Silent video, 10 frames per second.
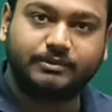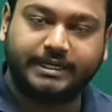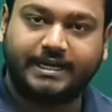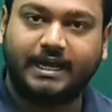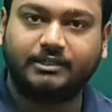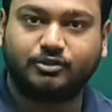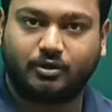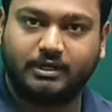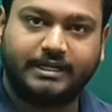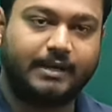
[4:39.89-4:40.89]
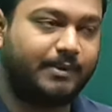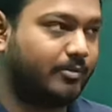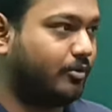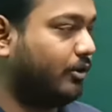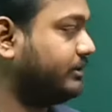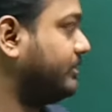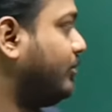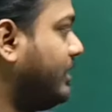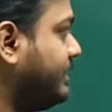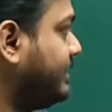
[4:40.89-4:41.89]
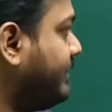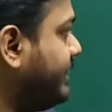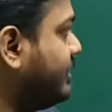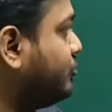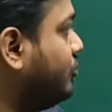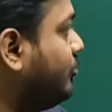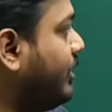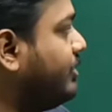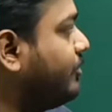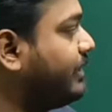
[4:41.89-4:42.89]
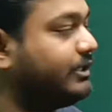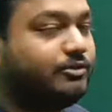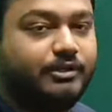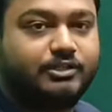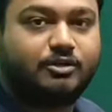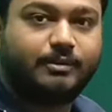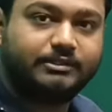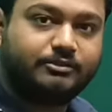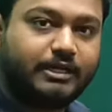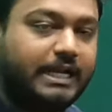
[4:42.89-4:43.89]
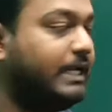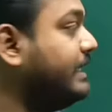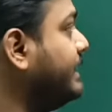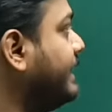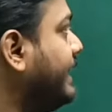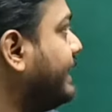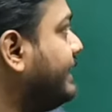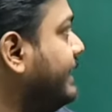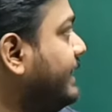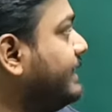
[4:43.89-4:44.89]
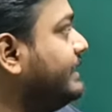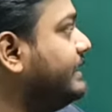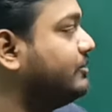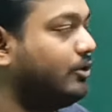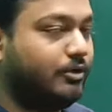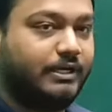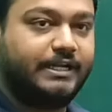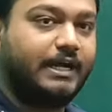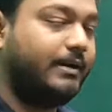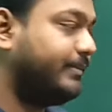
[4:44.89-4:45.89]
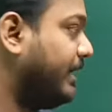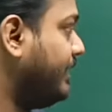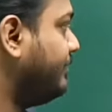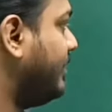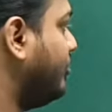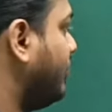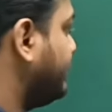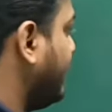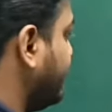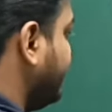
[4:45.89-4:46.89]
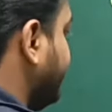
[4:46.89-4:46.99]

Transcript: রেখা সরলরেখা পাবো অর্থাৎ বলা যেতে পারে যে সময় অক্ষের সঙ্গে সমান্তরাল একটি সরলরেখা আমরা পাবো অর্থাৎ